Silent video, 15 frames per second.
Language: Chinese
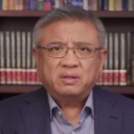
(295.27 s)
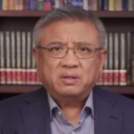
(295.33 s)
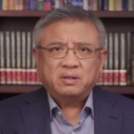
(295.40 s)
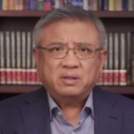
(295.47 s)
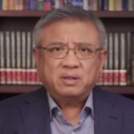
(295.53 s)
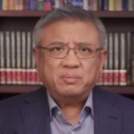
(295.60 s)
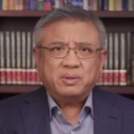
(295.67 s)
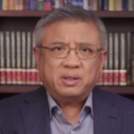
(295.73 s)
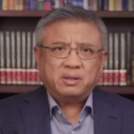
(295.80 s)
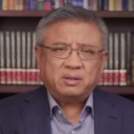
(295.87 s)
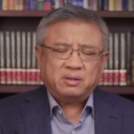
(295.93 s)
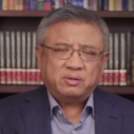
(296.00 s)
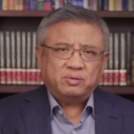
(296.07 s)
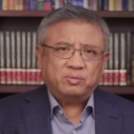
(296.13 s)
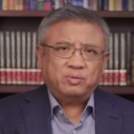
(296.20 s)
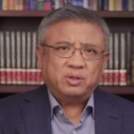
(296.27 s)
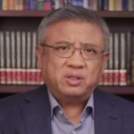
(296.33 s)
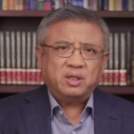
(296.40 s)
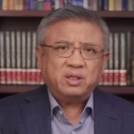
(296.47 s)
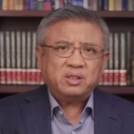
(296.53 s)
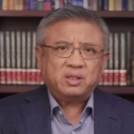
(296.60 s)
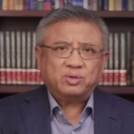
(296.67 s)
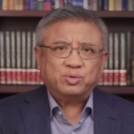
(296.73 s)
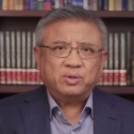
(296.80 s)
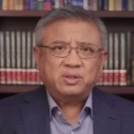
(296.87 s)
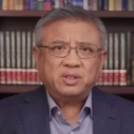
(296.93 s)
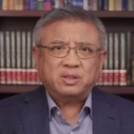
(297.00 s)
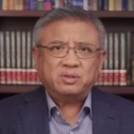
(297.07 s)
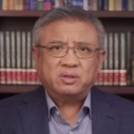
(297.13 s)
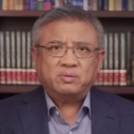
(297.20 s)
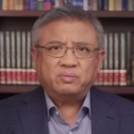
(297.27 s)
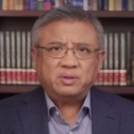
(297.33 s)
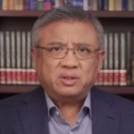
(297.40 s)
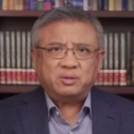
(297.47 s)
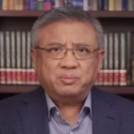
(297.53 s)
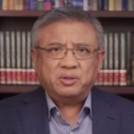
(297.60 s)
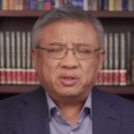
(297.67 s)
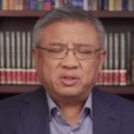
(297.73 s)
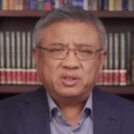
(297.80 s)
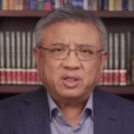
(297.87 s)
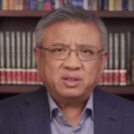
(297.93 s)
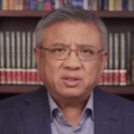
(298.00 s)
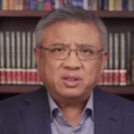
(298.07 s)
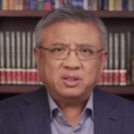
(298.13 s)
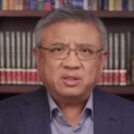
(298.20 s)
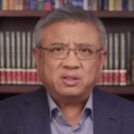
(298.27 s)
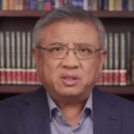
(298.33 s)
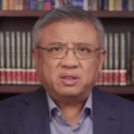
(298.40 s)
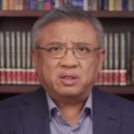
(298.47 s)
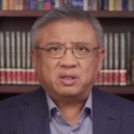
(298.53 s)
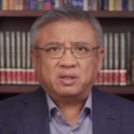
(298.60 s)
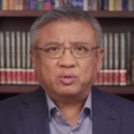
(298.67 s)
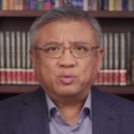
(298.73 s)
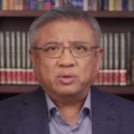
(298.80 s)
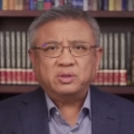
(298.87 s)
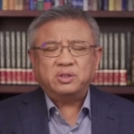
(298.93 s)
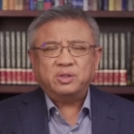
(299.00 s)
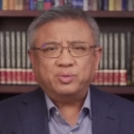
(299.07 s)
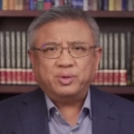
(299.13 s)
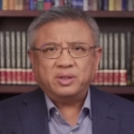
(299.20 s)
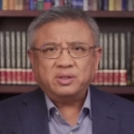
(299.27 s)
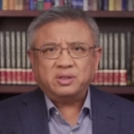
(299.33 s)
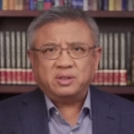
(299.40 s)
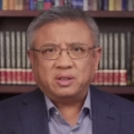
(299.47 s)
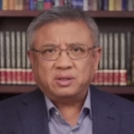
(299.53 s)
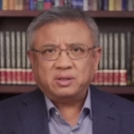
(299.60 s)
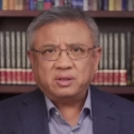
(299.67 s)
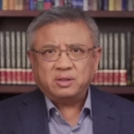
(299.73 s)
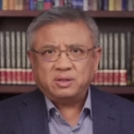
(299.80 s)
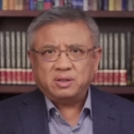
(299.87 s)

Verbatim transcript: 那么。我现在想说一下，就是为什么要相信这个国际原子能